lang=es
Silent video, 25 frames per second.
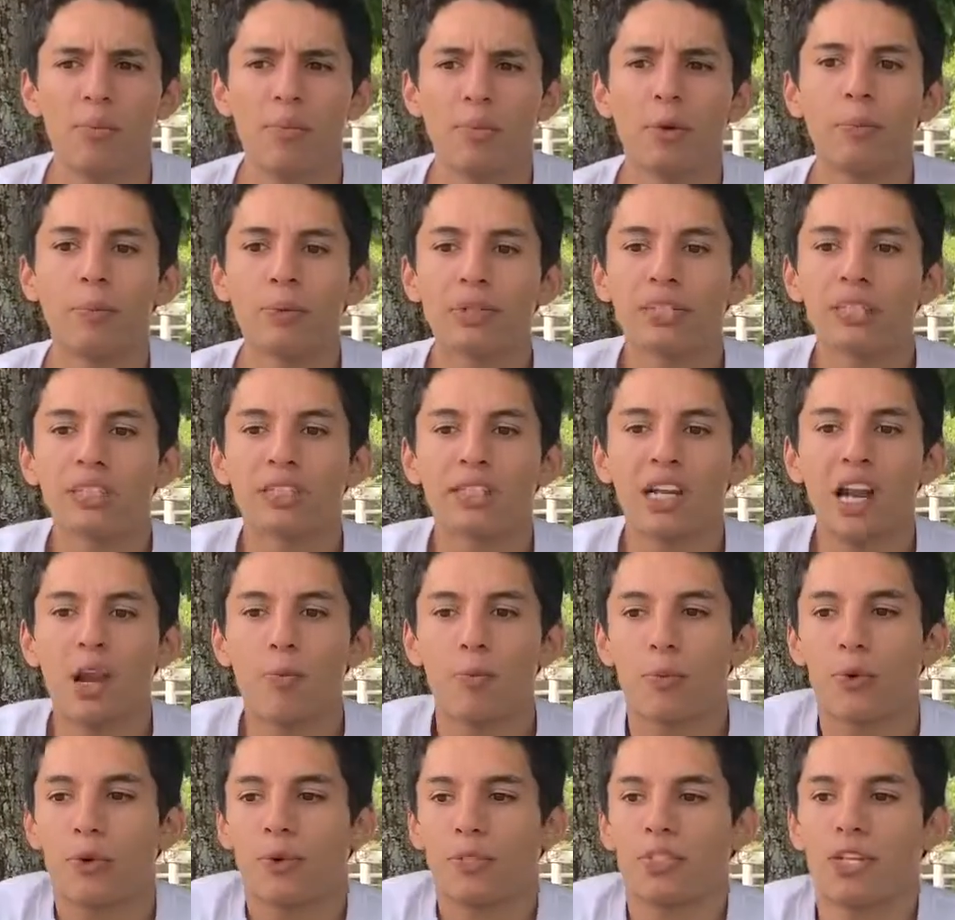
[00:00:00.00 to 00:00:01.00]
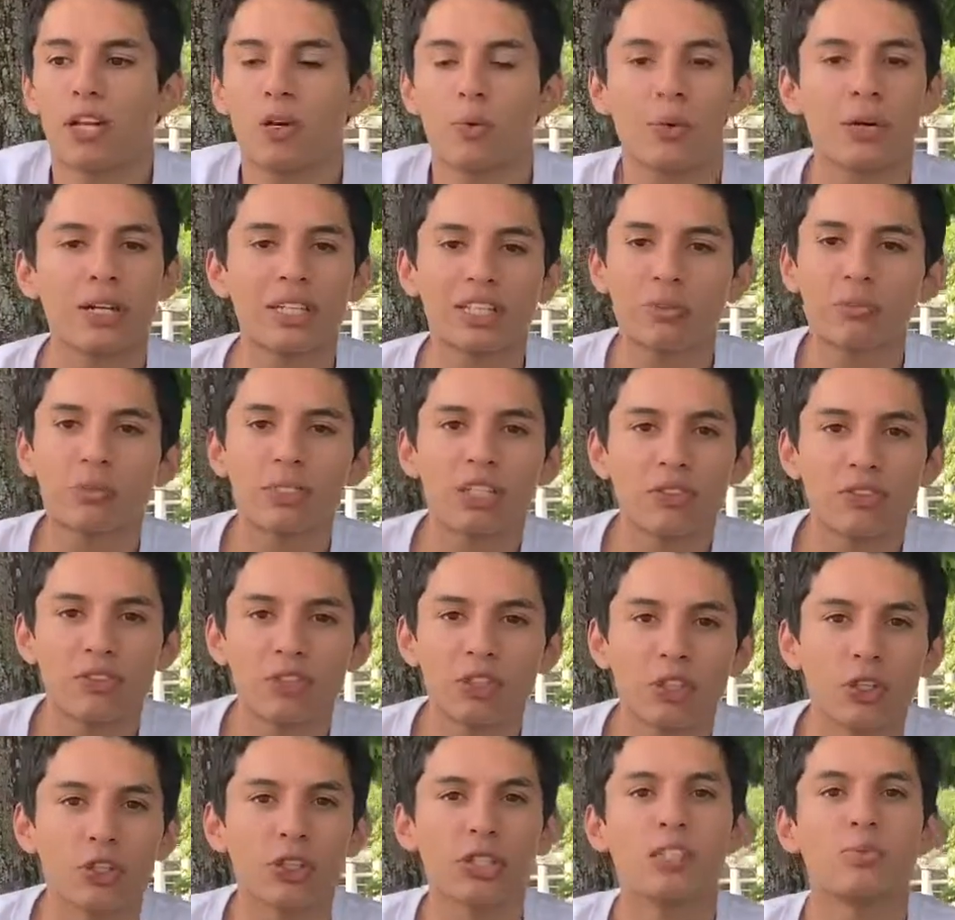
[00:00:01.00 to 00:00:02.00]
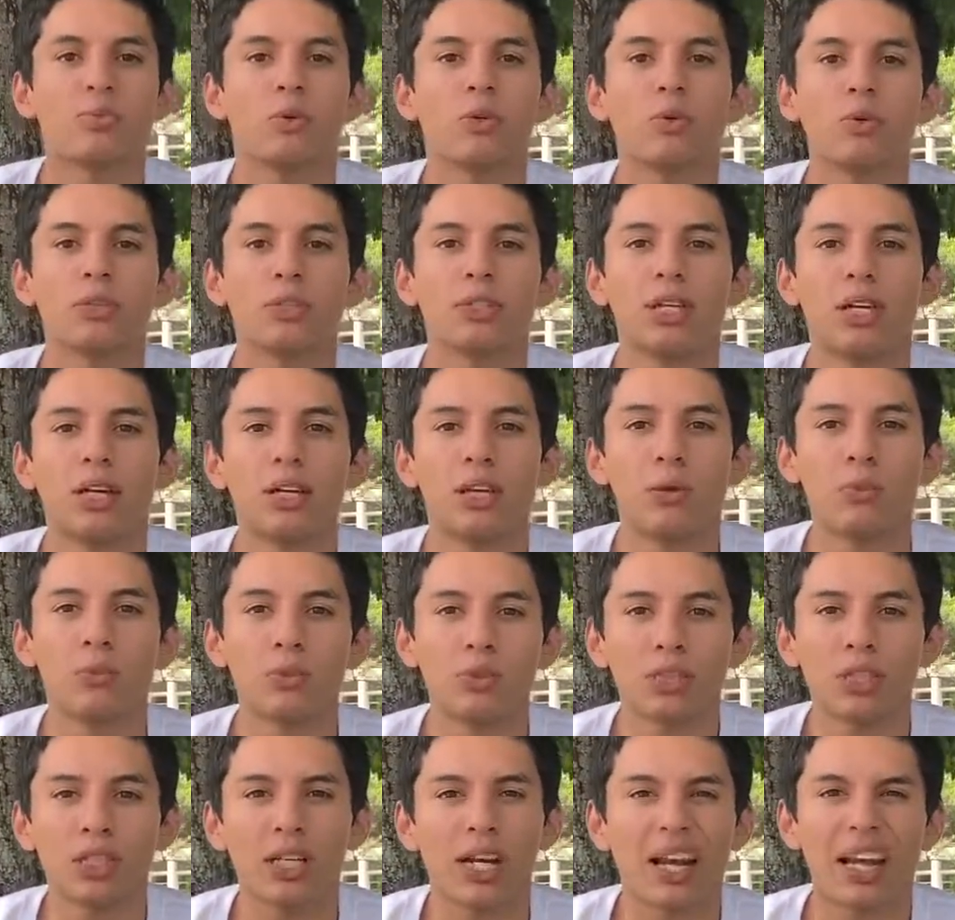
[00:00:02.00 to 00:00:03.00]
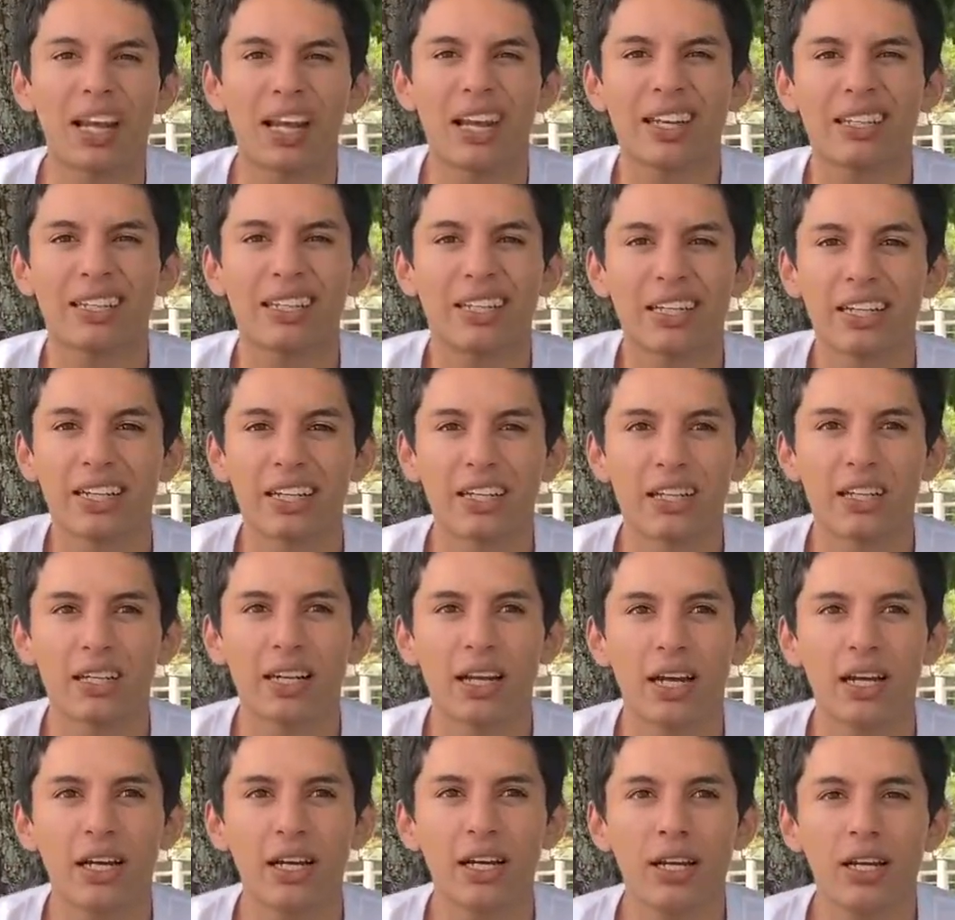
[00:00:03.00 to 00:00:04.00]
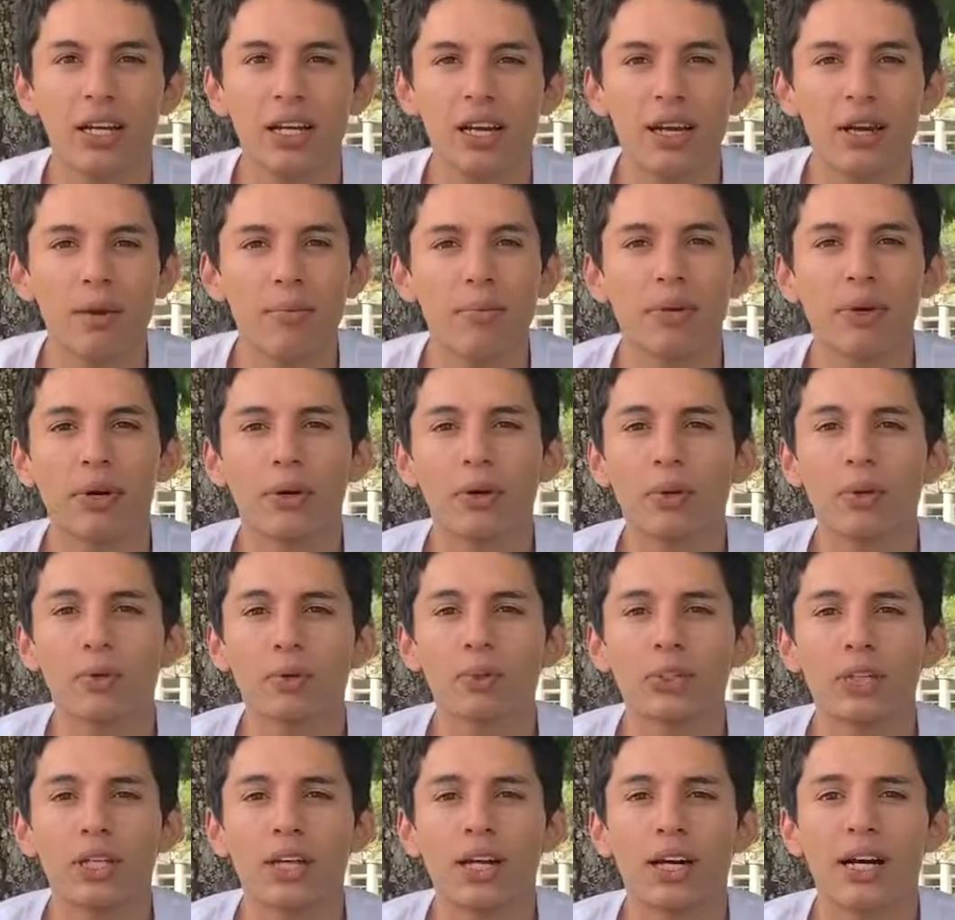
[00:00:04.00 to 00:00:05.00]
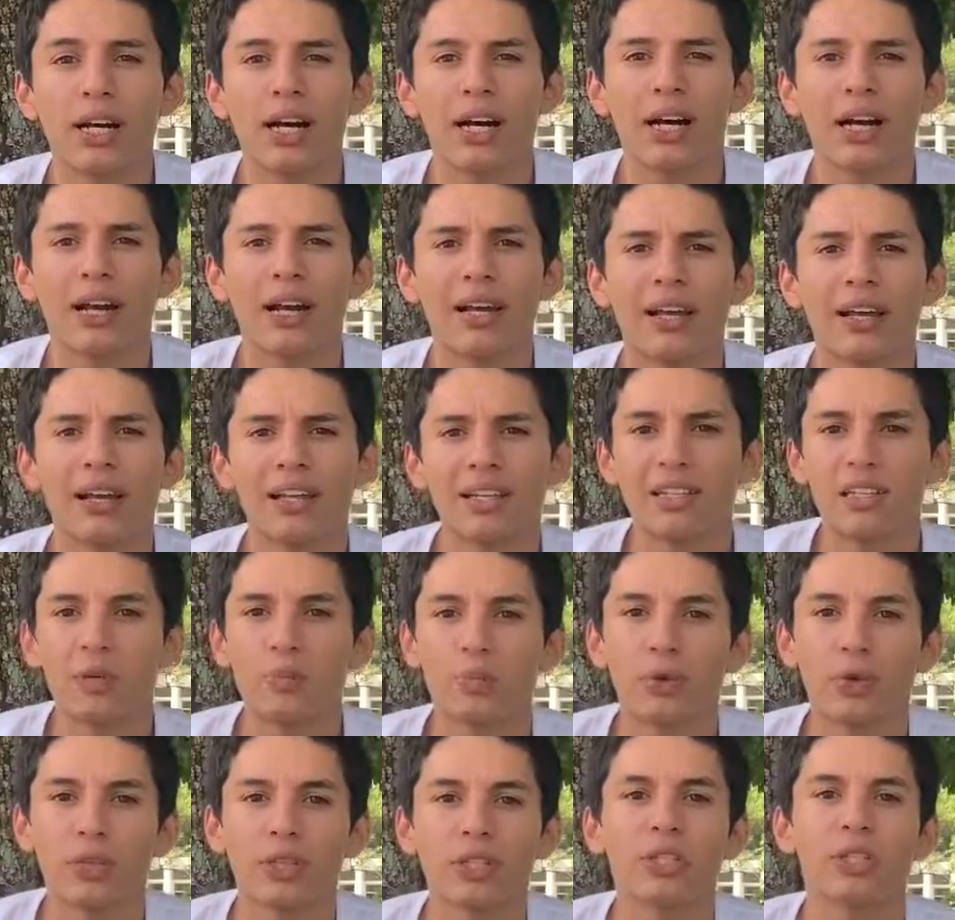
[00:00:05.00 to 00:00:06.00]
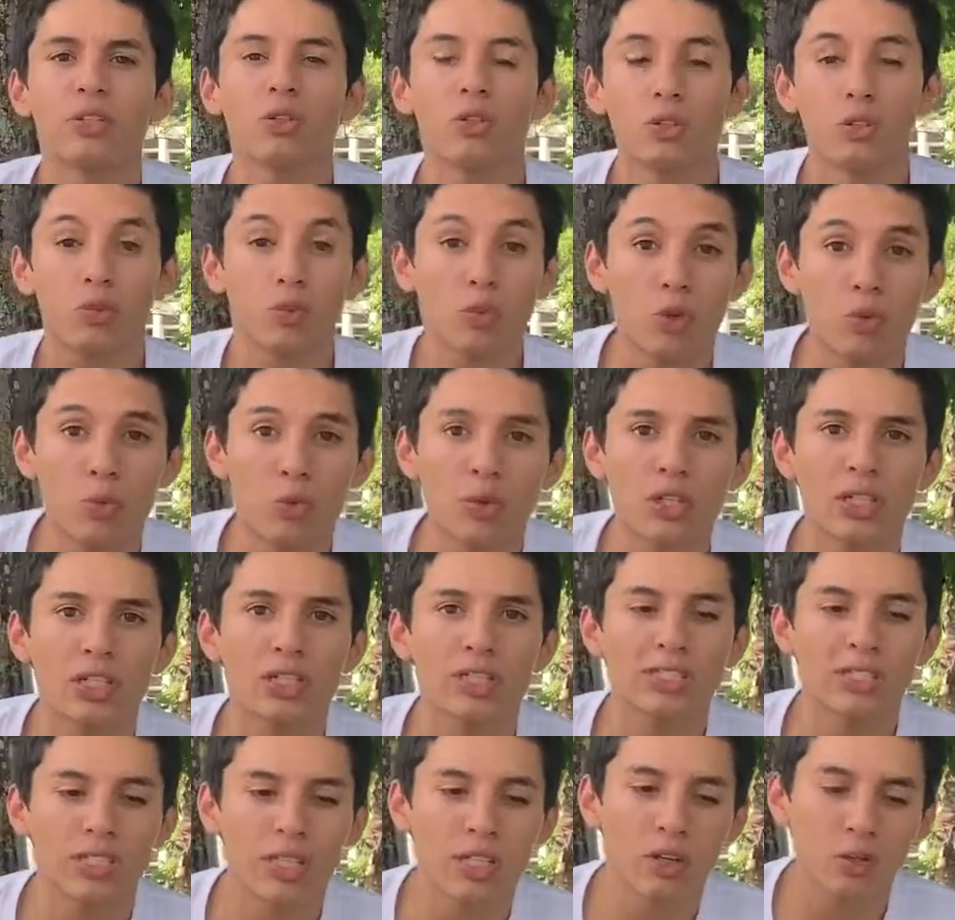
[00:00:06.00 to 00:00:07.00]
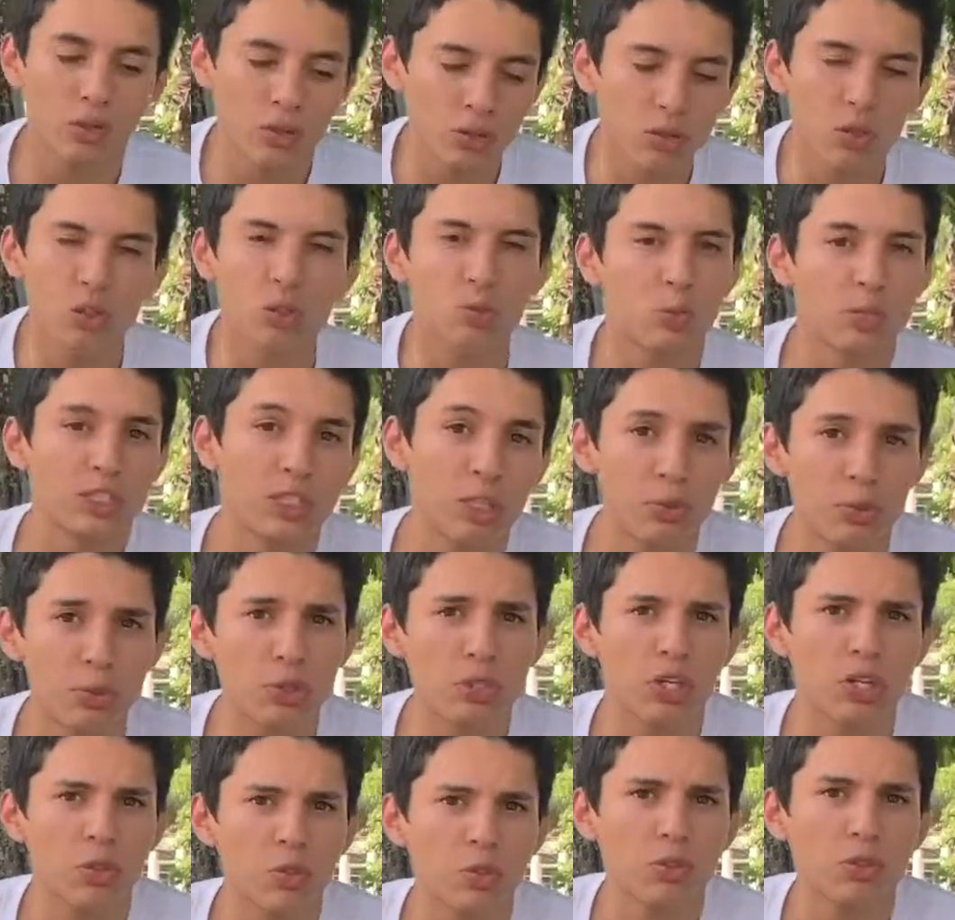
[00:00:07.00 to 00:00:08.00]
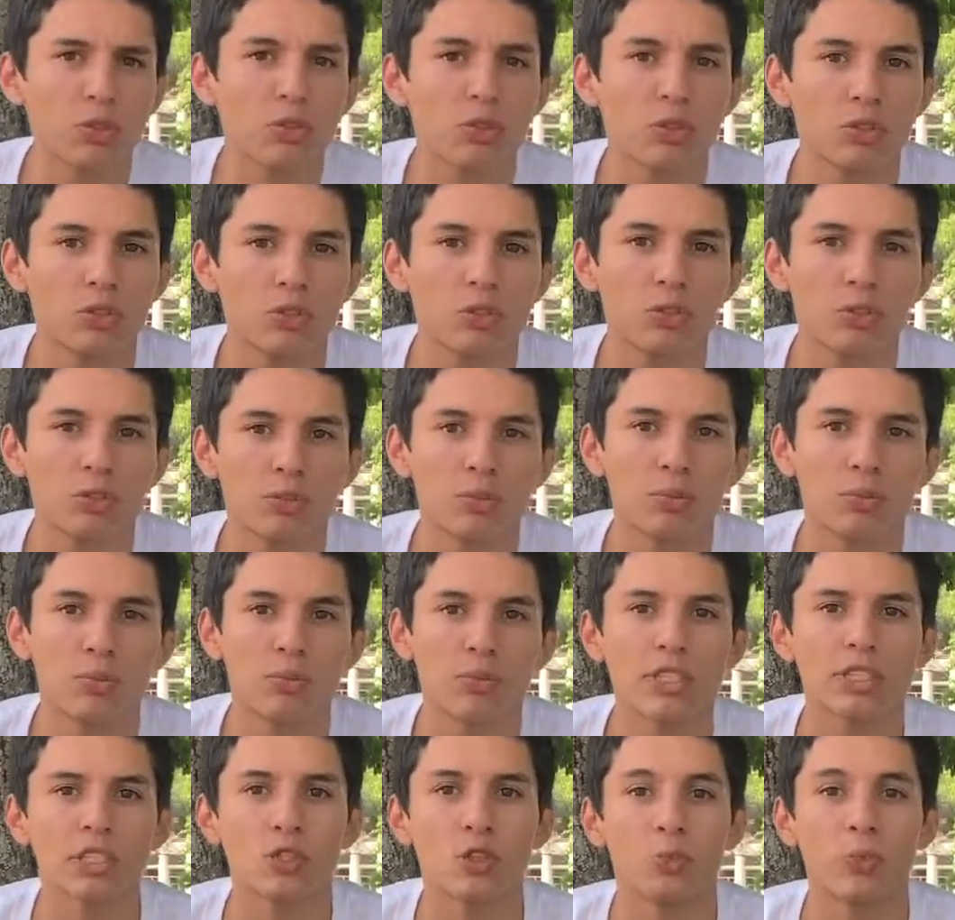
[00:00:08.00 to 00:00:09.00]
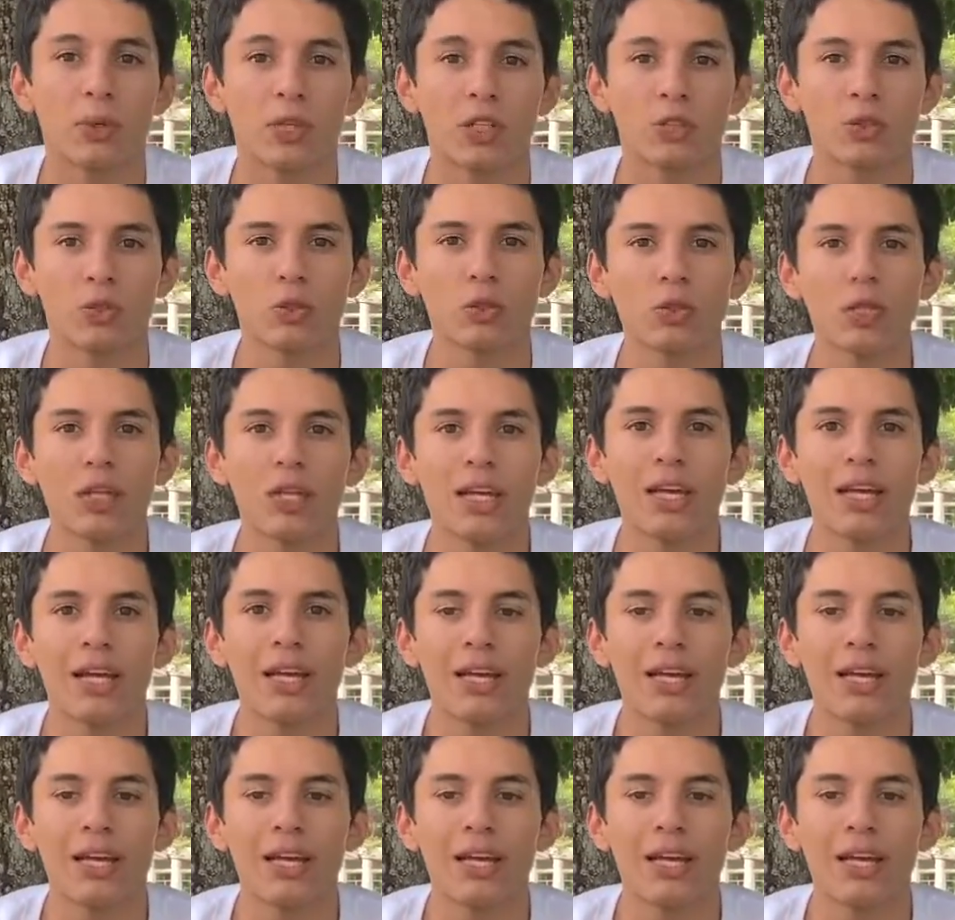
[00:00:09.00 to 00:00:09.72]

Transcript: Pero pues en general puedo decir algunas de mis aficiones, me gusta la música, el arte en general, me gusta el deporte, yo soy violinista, conozco los principios de algunos otros instrumentos.